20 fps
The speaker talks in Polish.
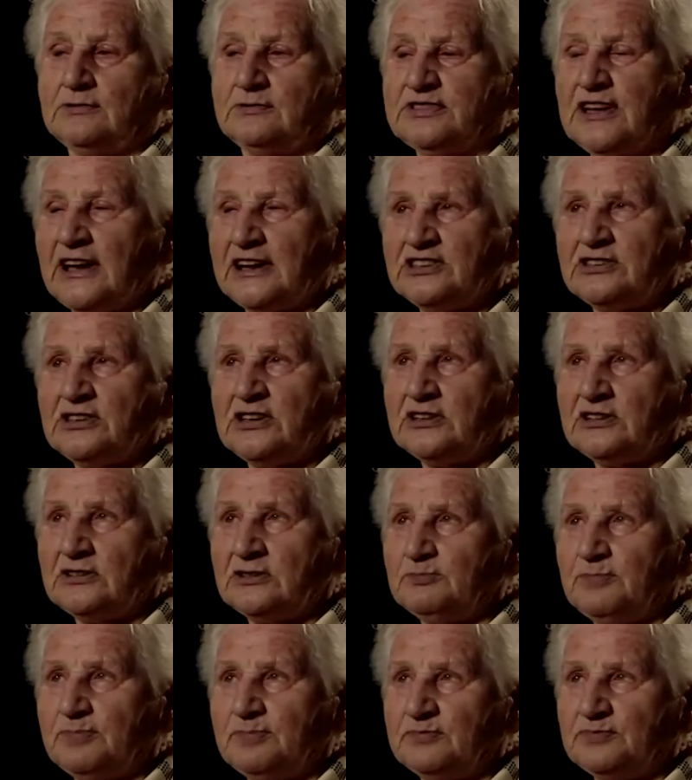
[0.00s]
Taki
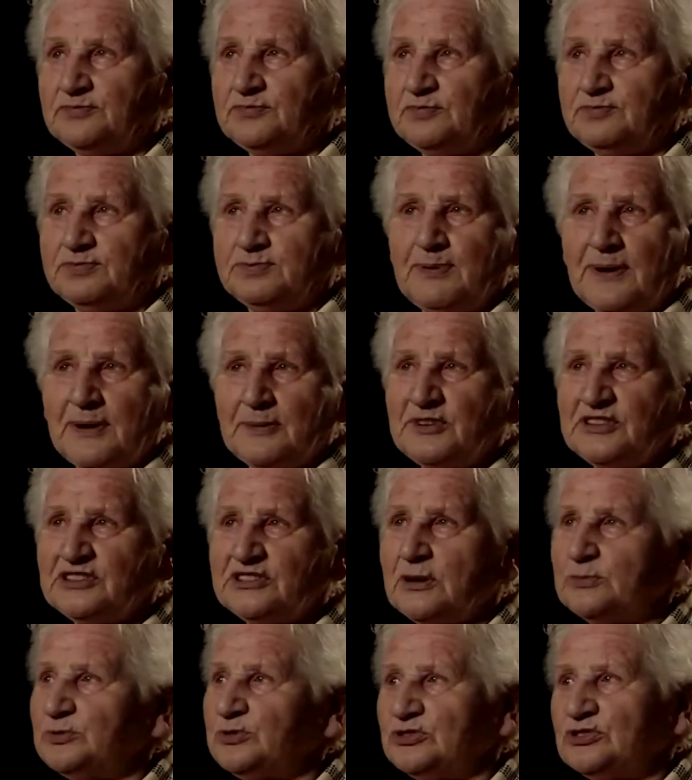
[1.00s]
jeden,
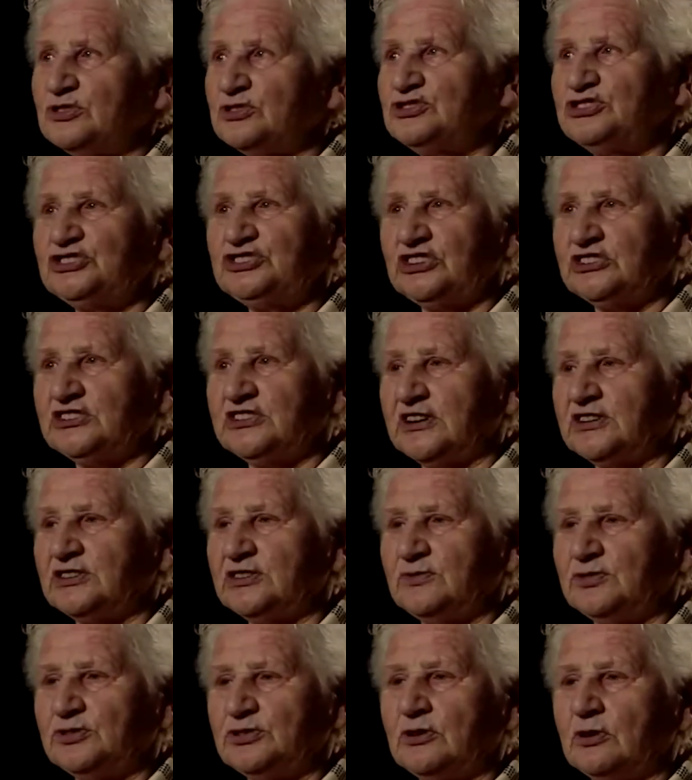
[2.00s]
pamiętam to do dzisiaj
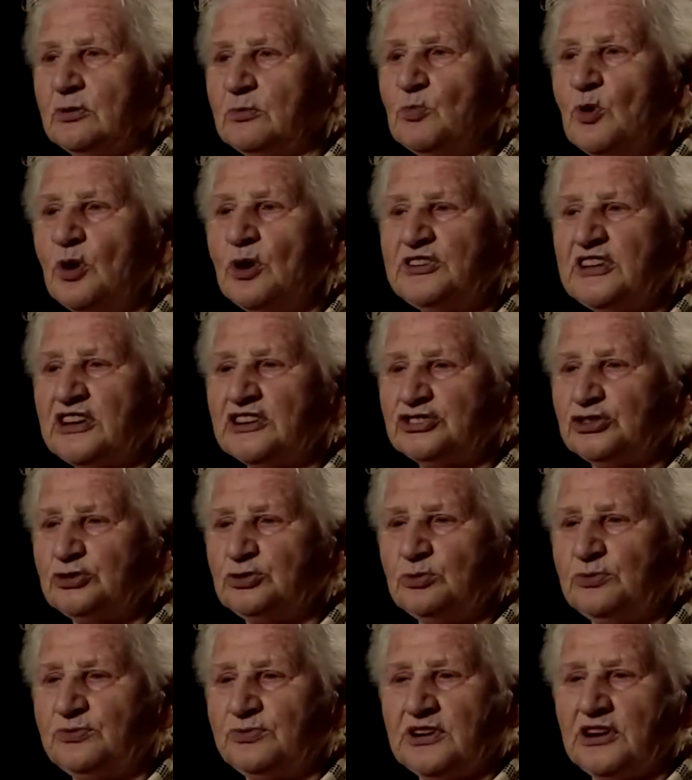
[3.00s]
taki widok. Młoda
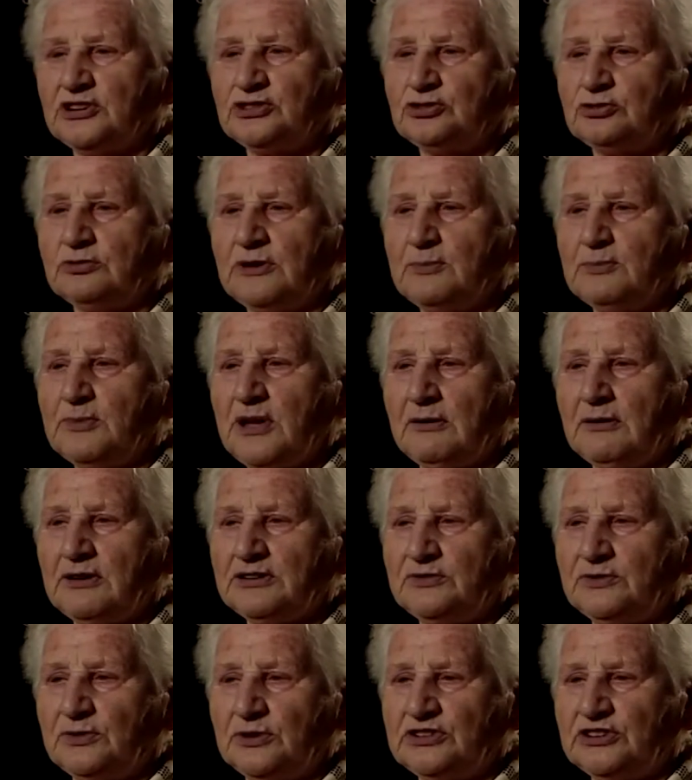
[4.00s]
Żydówka szła,
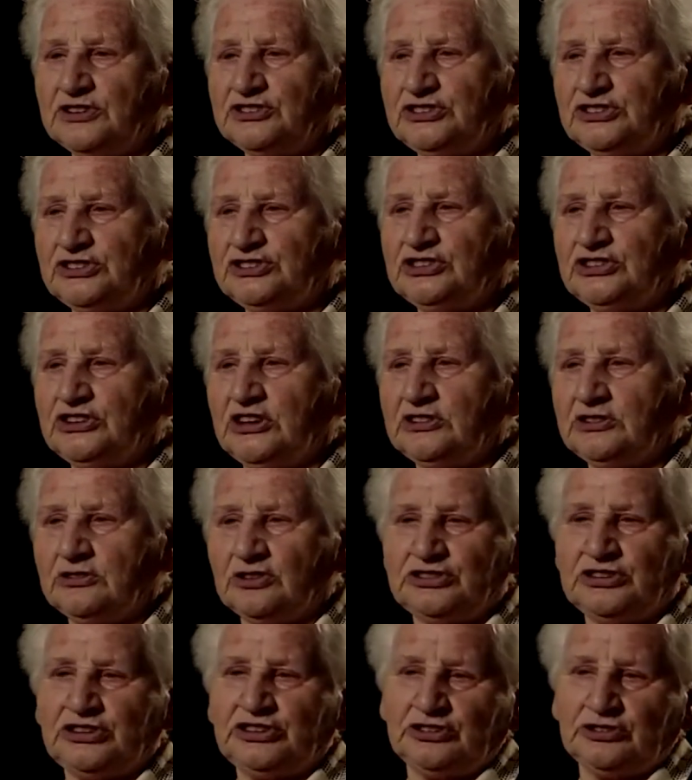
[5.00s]
miała dwoje dzieci.
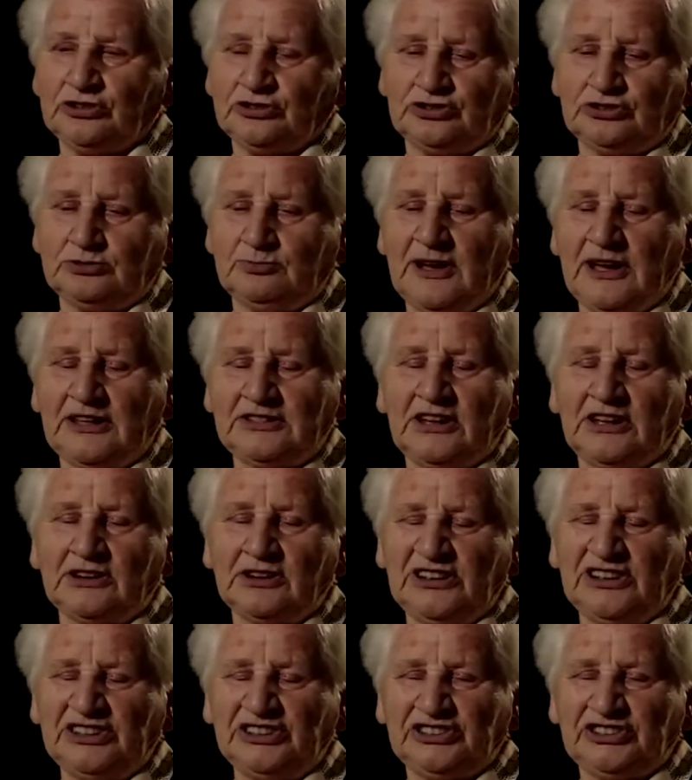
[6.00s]
Jedno dziecko trzymała na
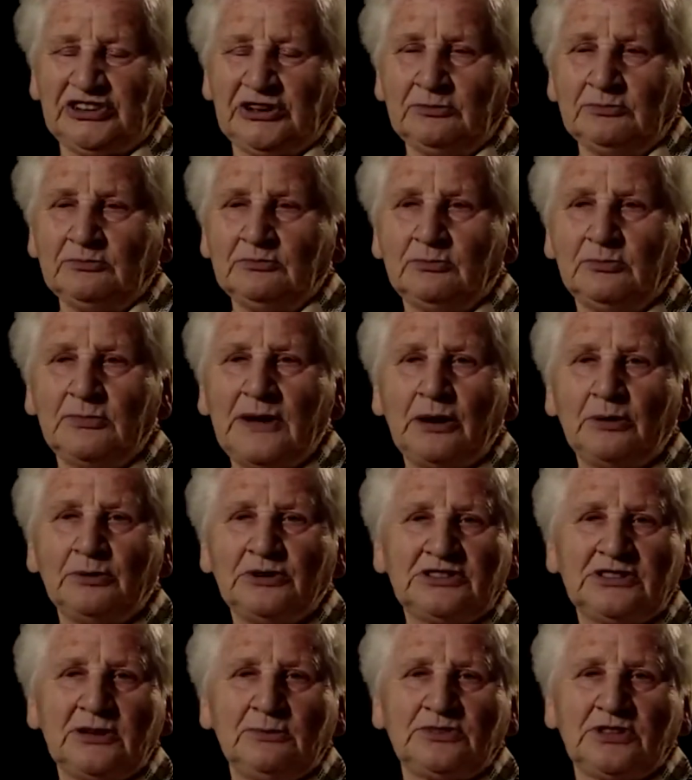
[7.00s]
ręce,
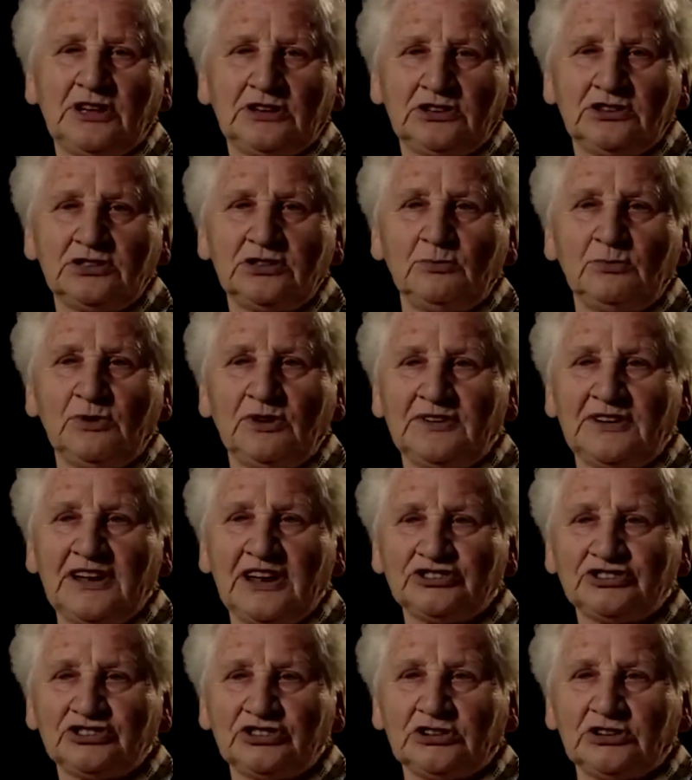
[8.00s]
małe tam taki
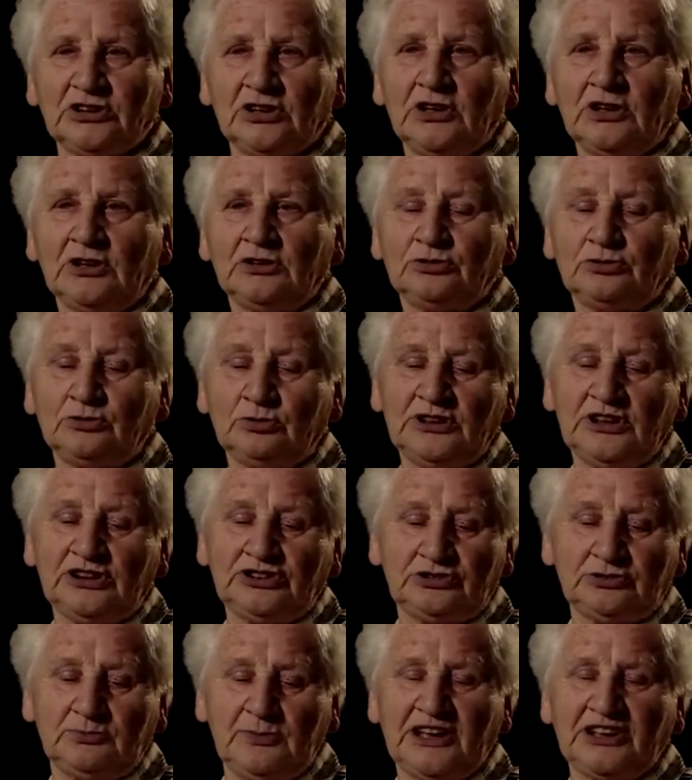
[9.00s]
niemowlaczek. Drugie
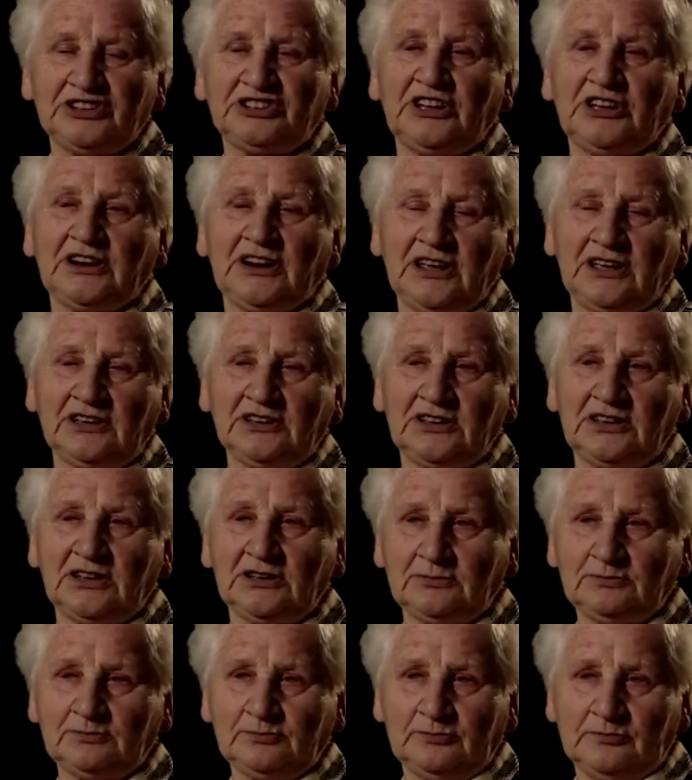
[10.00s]
trzymała za
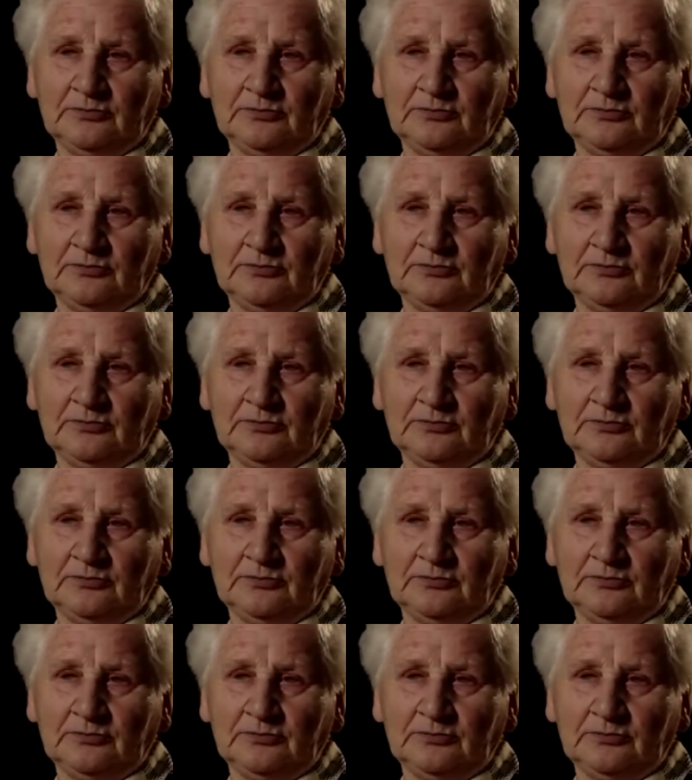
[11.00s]
rękę.